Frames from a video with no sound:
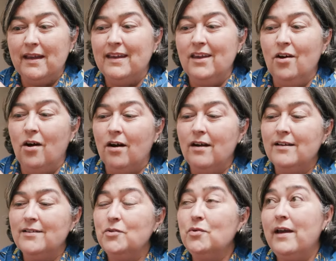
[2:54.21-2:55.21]
aqui, ó,
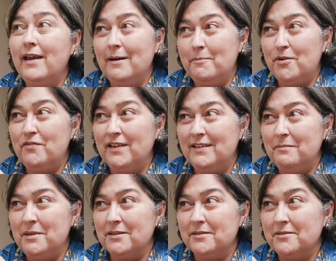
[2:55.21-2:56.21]
no
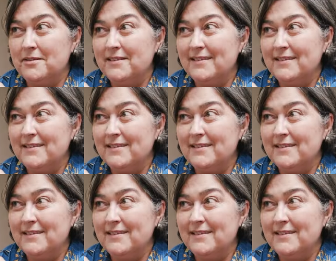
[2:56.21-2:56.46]
reaproveitamento.